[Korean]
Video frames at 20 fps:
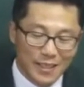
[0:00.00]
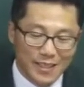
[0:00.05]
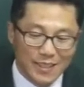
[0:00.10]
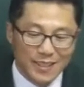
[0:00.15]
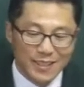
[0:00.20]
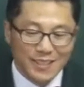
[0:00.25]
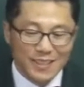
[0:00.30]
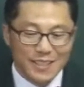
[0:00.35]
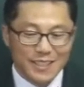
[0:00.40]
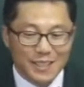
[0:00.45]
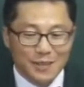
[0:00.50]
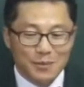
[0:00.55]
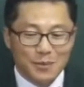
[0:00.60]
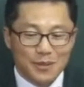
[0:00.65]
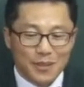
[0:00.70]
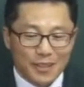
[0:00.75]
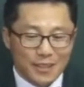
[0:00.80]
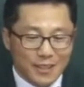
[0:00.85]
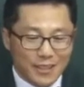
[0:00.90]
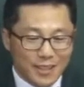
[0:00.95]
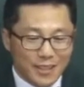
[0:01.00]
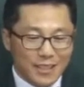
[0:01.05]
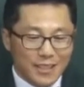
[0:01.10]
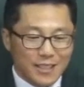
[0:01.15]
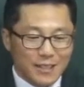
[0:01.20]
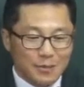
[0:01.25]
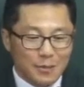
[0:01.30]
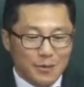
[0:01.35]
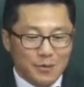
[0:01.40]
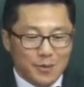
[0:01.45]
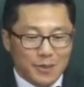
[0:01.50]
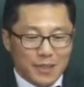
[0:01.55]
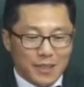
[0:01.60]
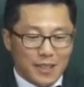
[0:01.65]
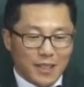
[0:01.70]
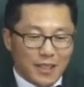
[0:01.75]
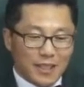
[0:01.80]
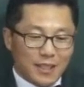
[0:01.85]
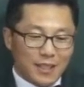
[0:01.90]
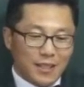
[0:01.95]
이런 집은 어떤
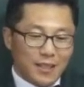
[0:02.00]
집입니까?